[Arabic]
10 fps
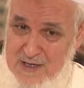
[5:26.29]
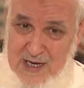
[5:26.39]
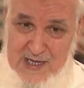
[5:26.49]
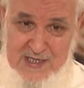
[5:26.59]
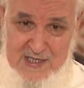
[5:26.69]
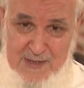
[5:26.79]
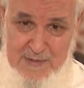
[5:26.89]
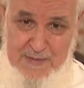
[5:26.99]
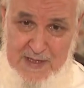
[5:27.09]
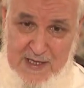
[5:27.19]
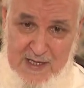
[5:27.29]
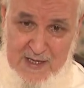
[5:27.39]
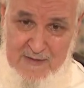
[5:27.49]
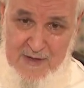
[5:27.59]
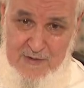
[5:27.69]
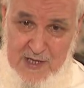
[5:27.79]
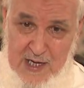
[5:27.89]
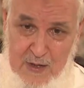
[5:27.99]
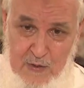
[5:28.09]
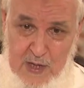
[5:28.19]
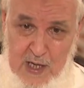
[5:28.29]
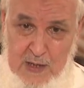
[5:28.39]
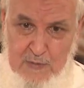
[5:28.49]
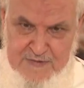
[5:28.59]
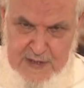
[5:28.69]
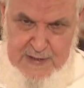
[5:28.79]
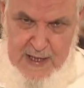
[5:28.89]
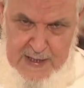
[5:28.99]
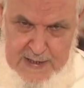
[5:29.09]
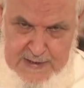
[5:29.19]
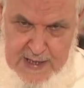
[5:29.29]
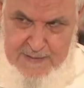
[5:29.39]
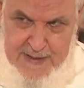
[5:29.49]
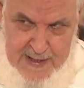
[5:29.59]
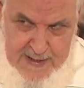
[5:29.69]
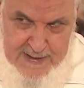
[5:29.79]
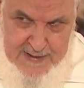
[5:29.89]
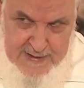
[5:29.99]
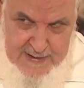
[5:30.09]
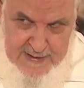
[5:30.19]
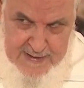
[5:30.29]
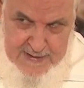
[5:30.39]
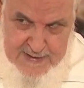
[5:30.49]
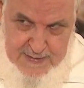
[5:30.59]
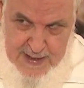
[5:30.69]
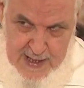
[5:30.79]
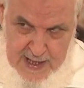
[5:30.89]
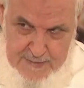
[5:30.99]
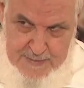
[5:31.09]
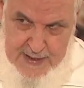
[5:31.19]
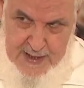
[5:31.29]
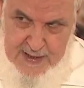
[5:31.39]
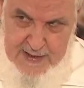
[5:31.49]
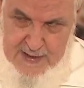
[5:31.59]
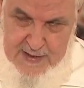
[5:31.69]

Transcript: كالاختتام به فالله جعله مفتتح كتابه اسمع الأهمية